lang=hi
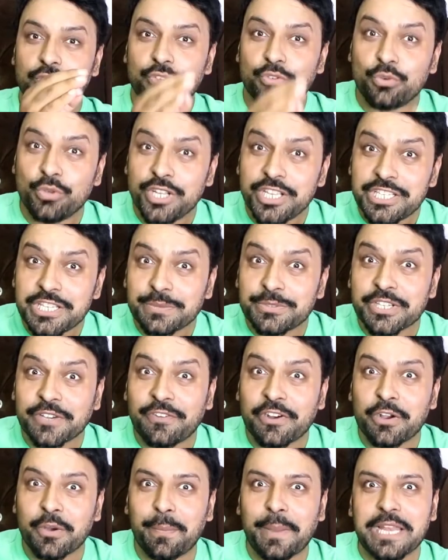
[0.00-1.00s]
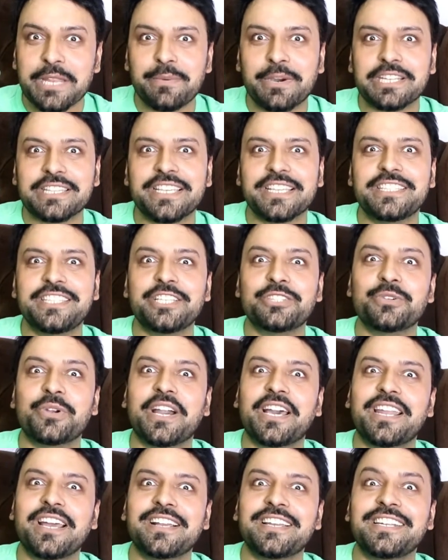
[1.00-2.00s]
नूरी जब शफक को पहली बार देखती है तो
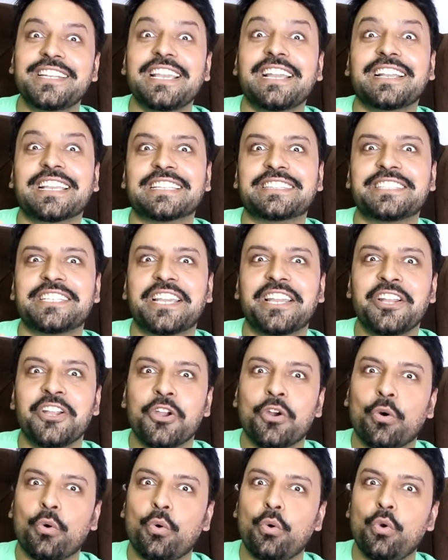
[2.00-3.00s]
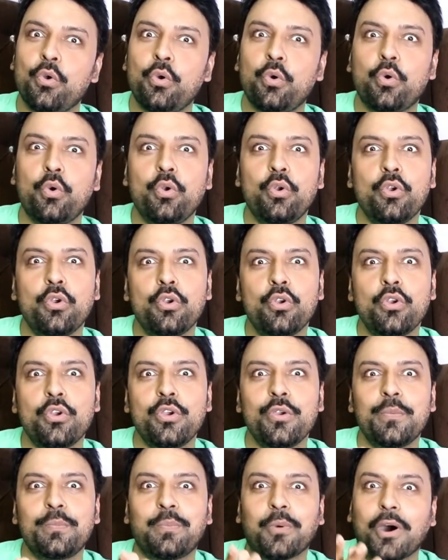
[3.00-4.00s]
घर आकर क्या कहती है ओए
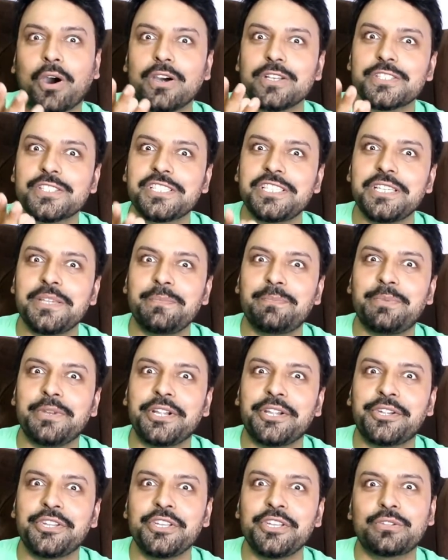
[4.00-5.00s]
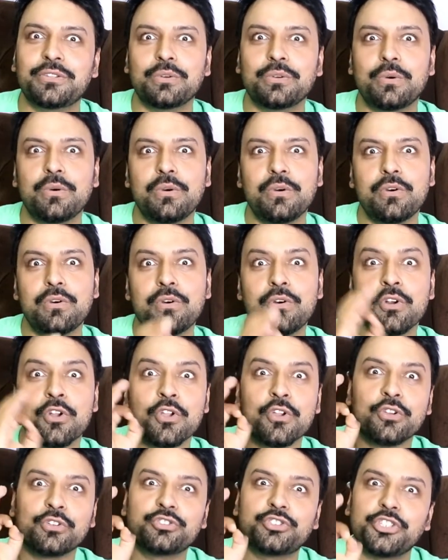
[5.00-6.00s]
हुए बॉस की बेटी तो
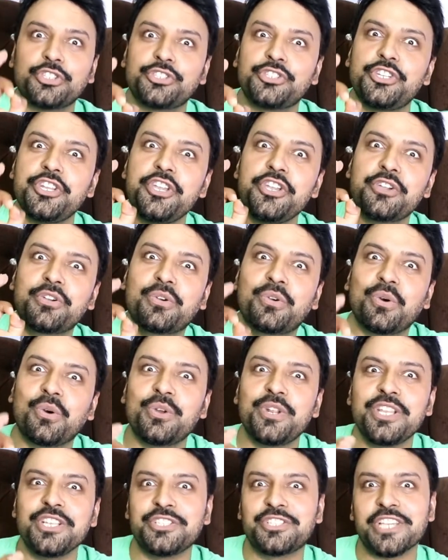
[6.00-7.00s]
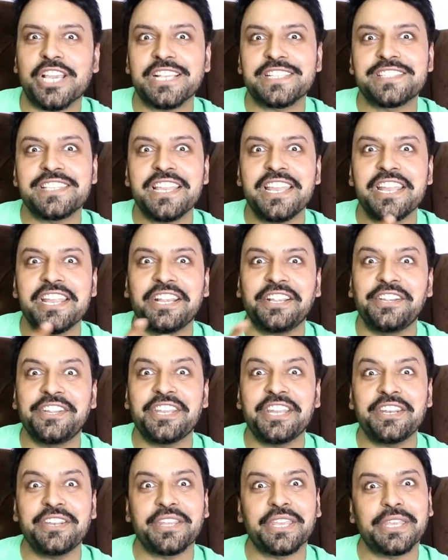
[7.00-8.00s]
चिट्टी गोरी जैसे इंडियन